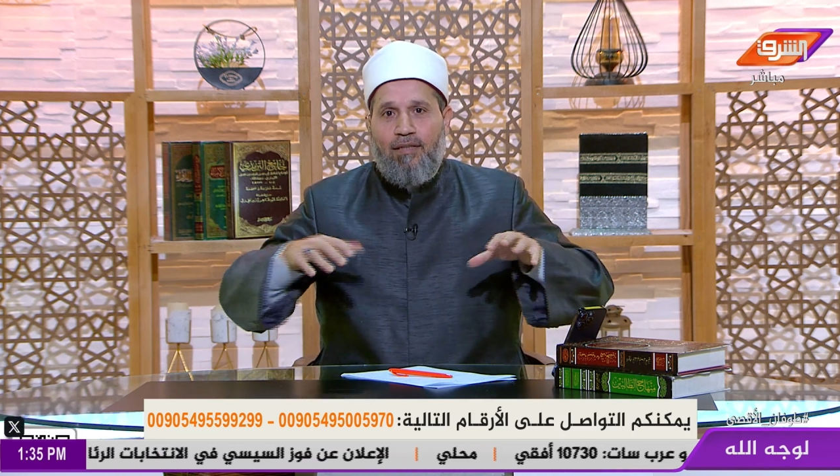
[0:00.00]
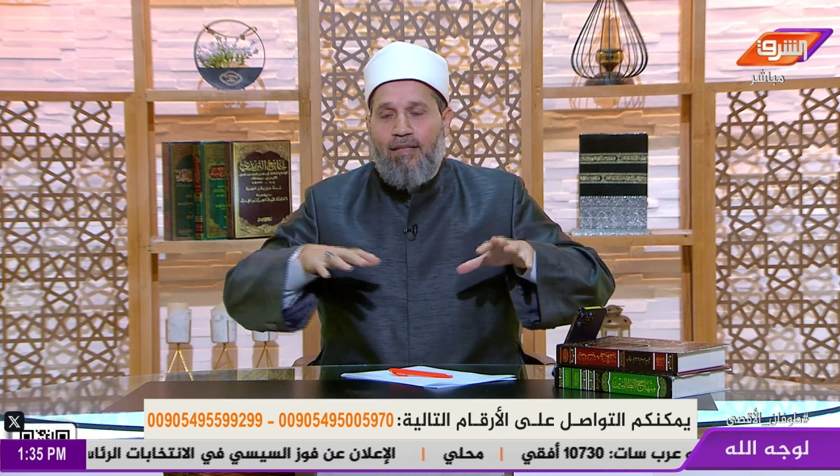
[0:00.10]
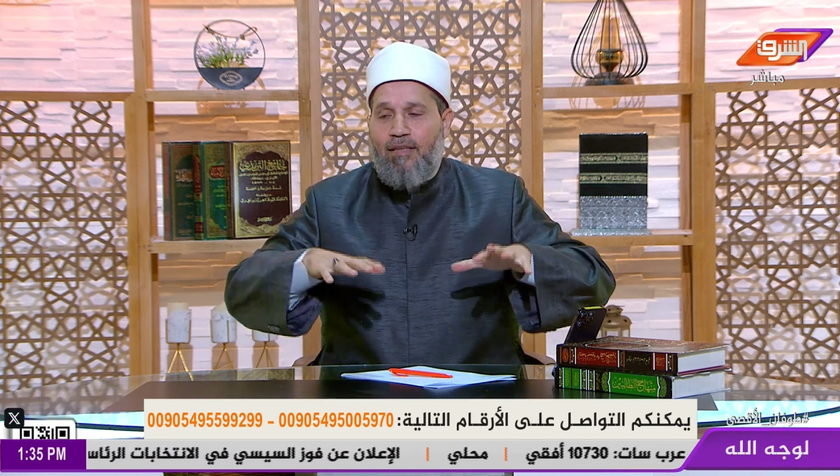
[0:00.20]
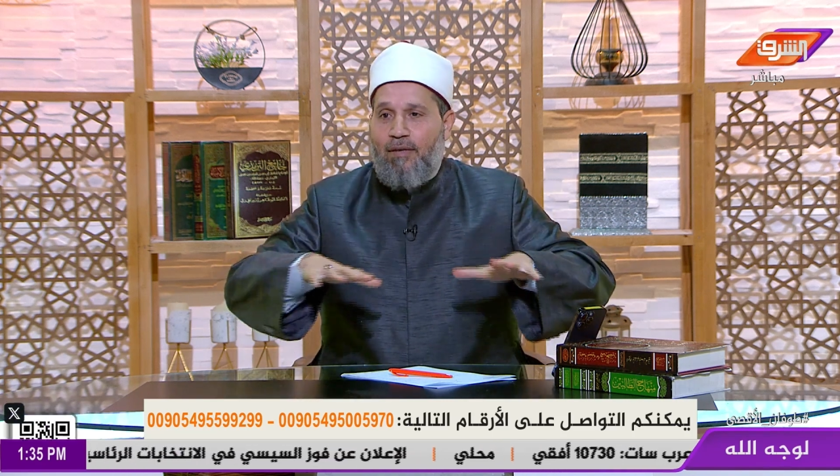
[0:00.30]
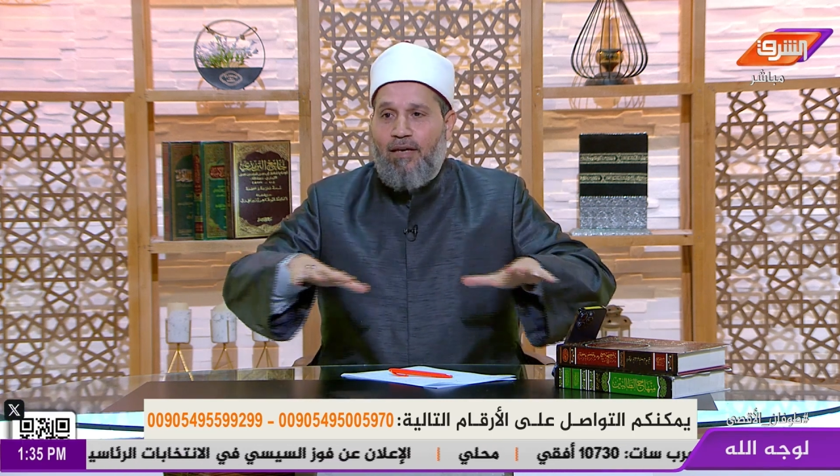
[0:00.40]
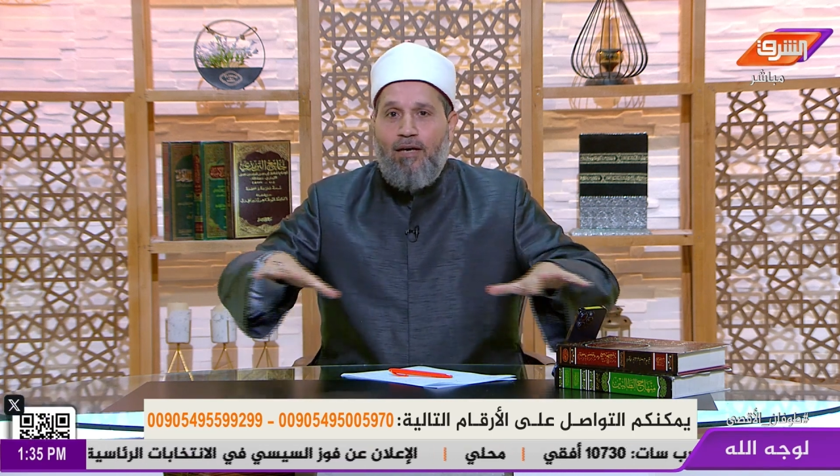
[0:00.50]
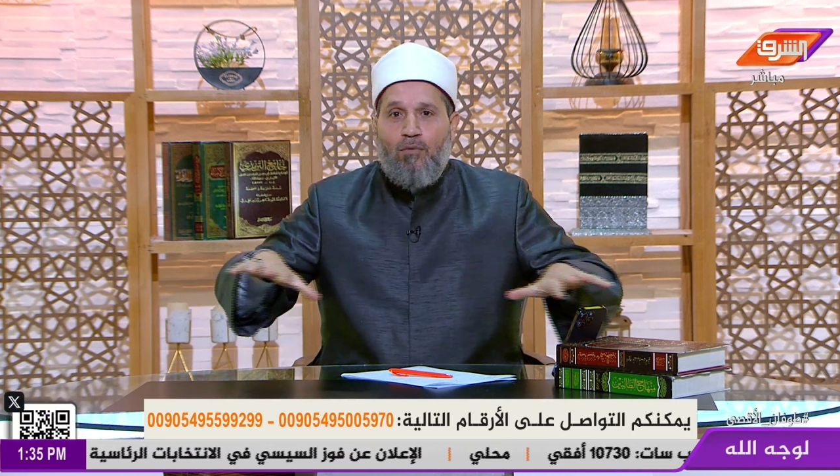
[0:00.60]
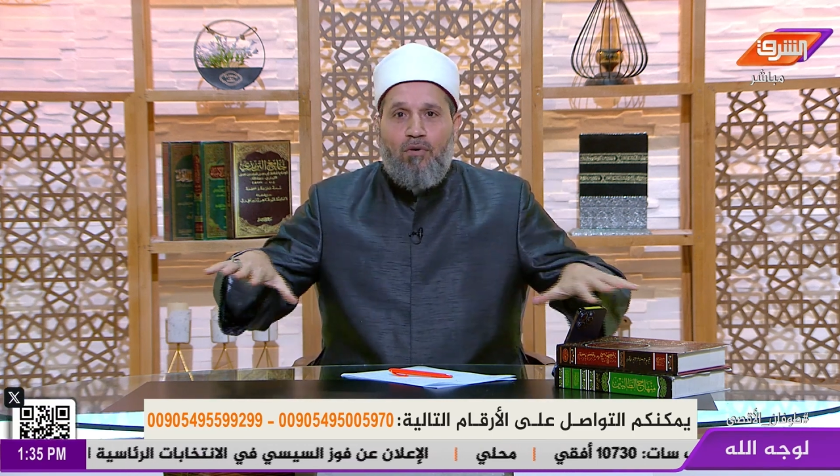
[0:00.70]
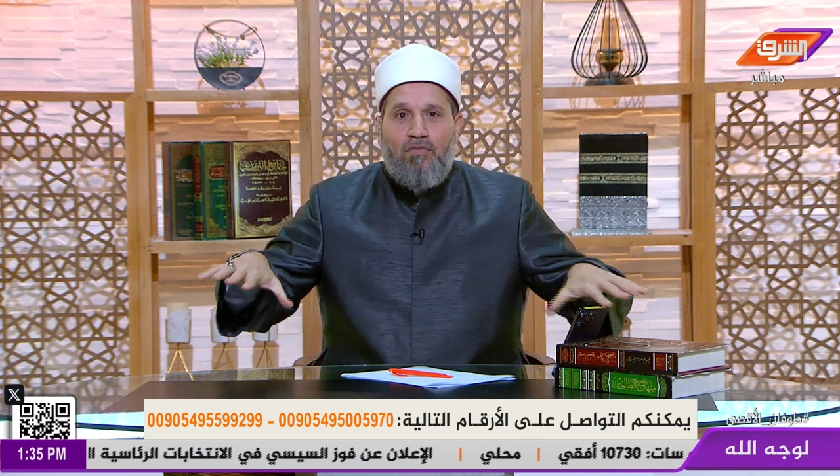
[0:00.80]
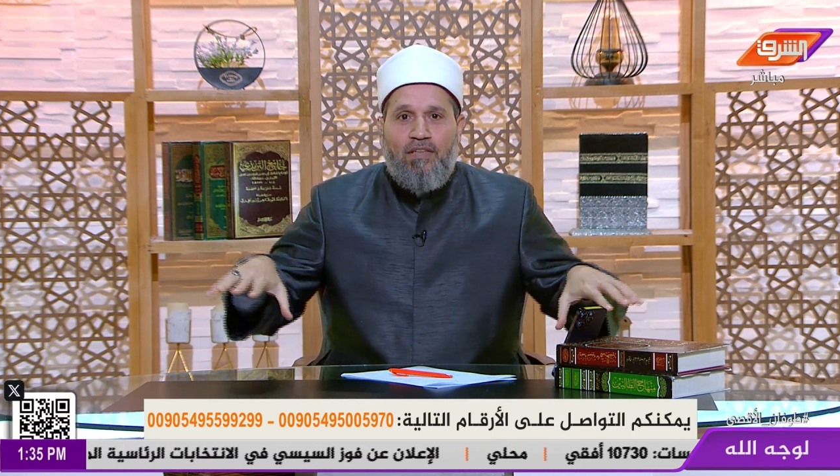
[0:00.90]
لازم
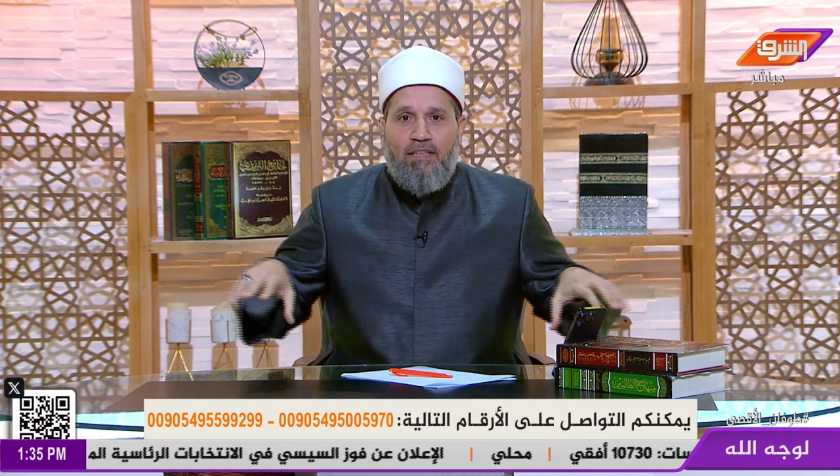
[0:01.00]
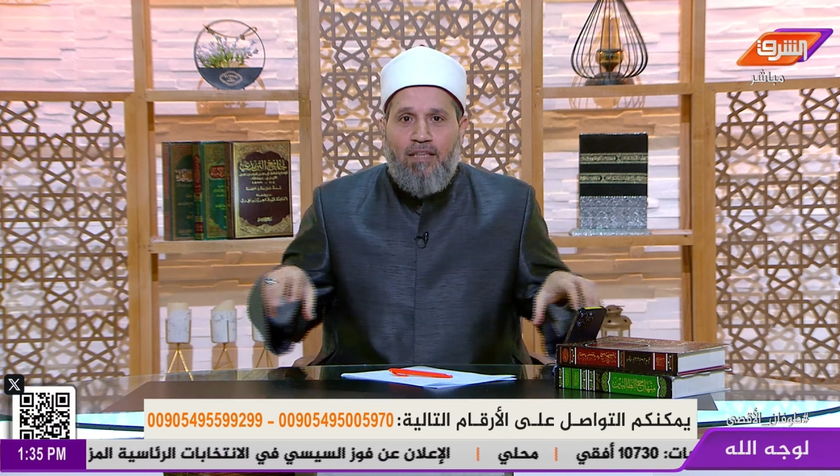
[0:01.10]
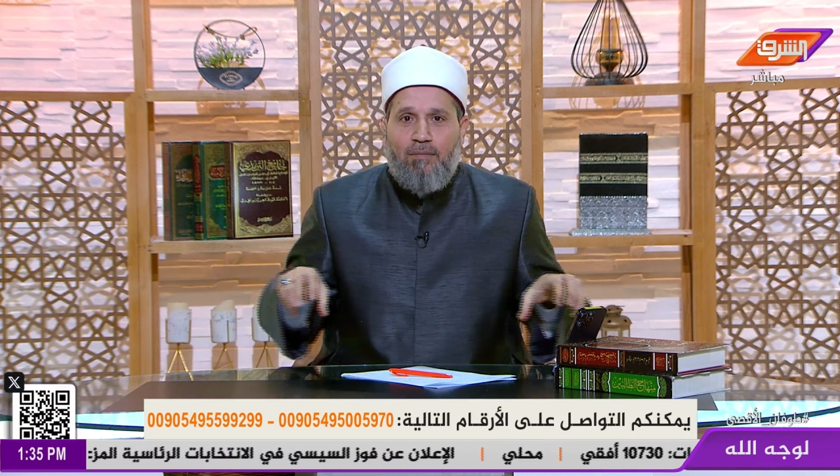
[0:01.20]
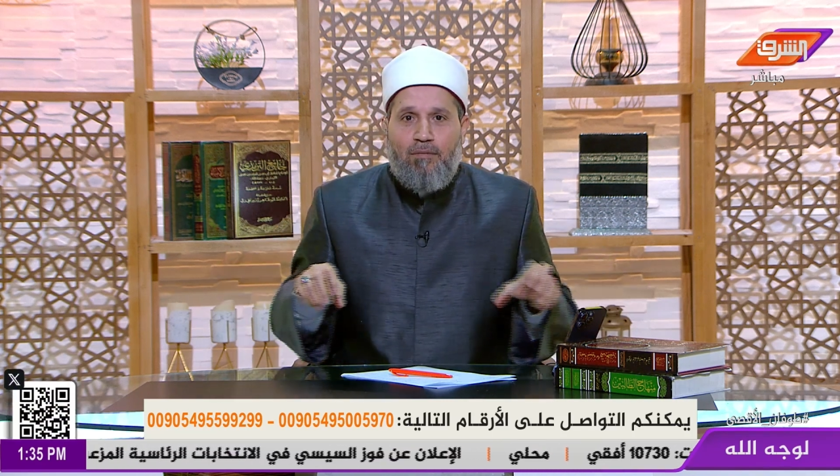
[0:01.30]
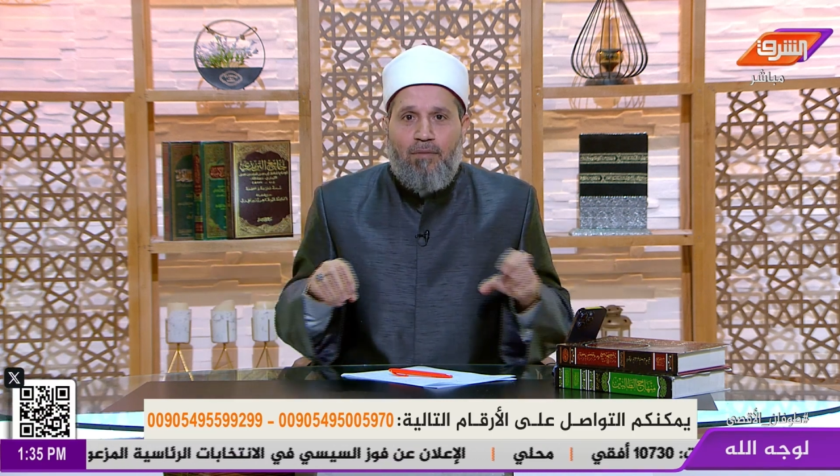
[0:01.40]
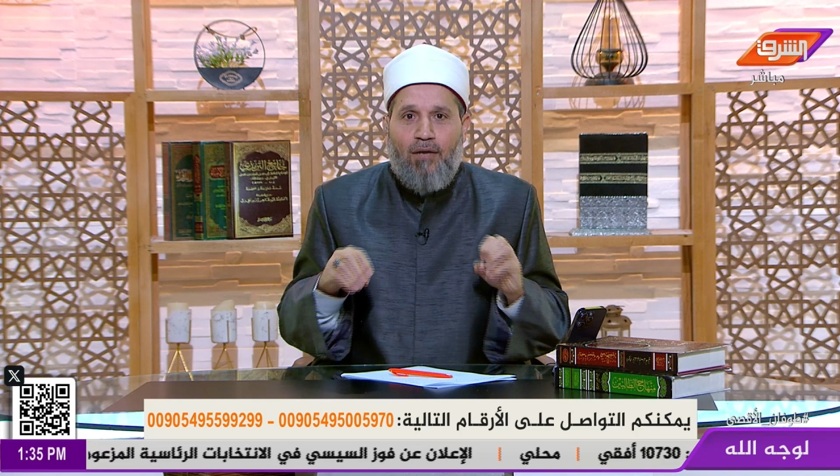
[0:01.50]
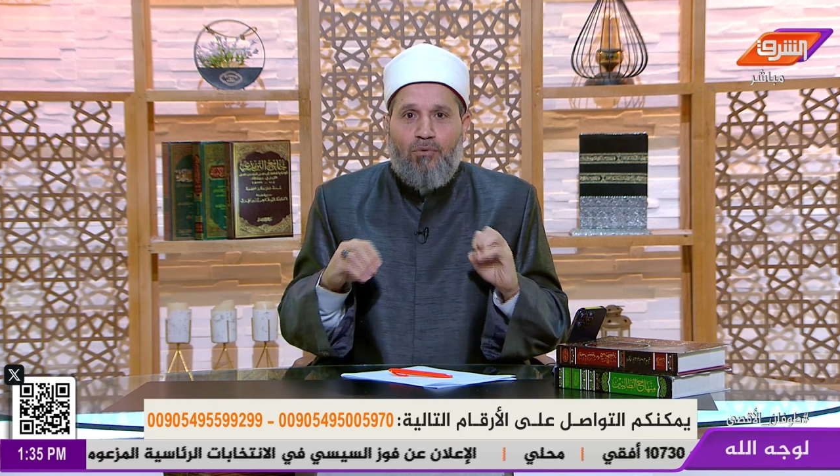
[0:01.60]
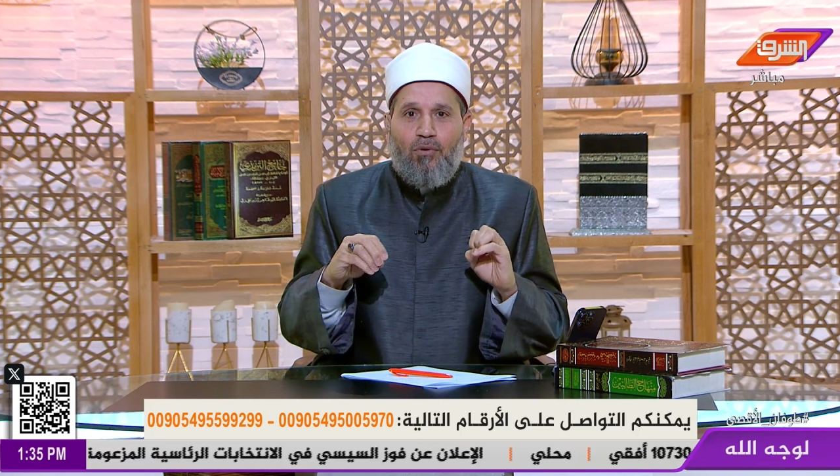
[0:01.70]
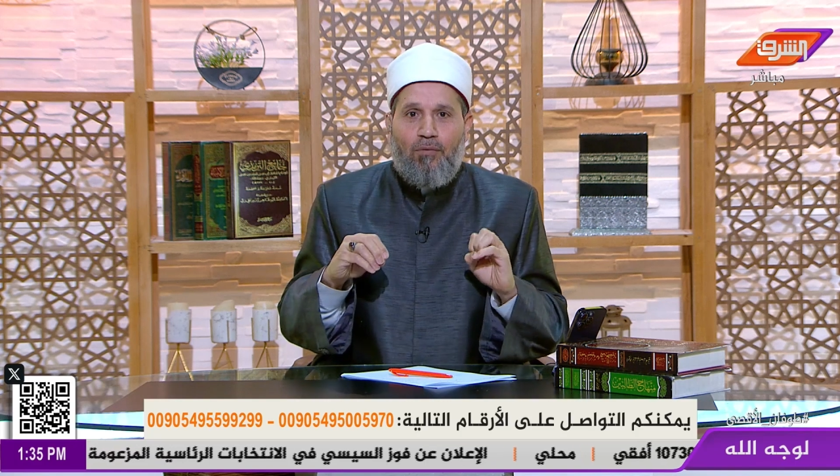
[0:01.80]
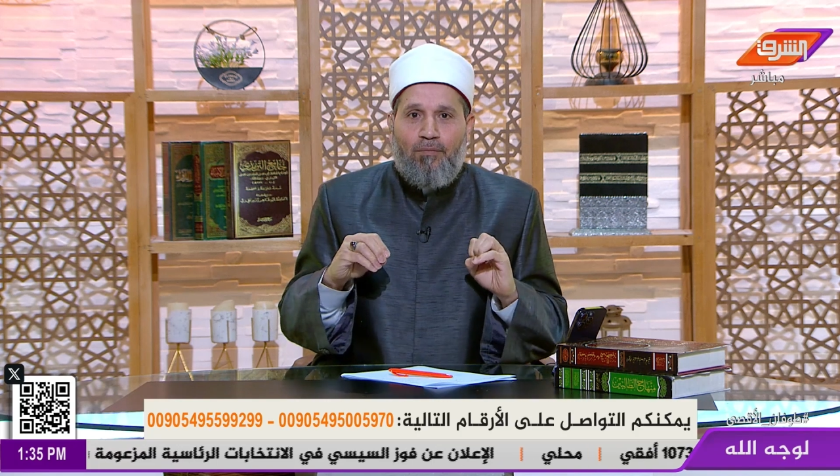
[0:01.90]
يخوف الناس من
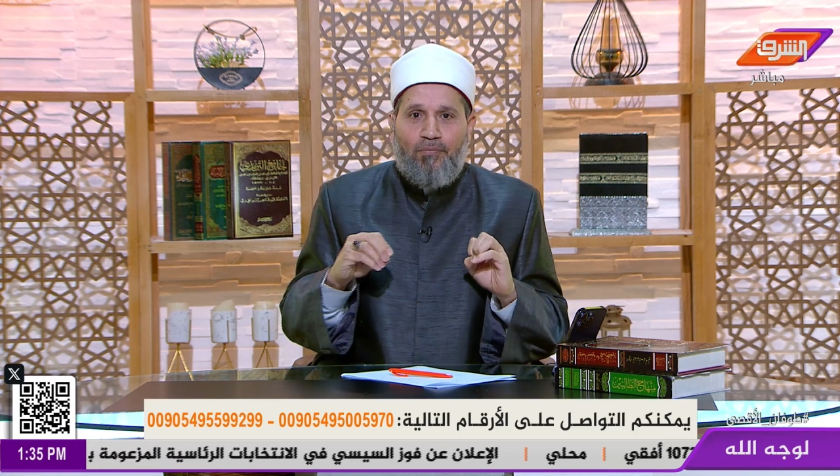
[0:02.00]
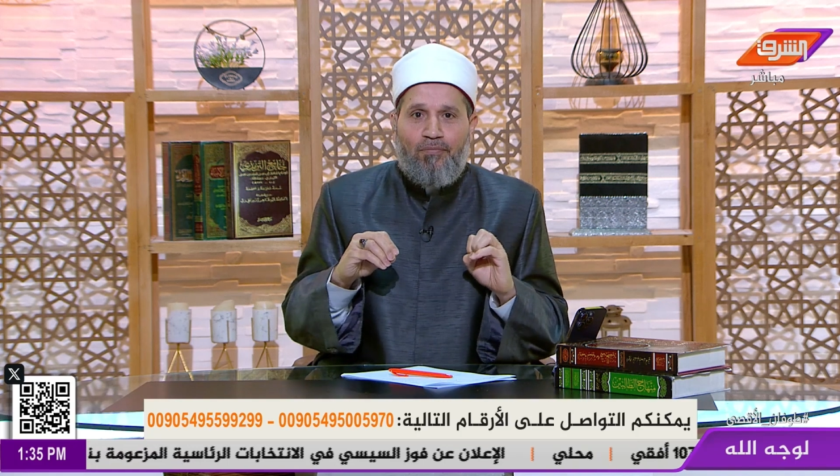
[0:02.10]
بعضهم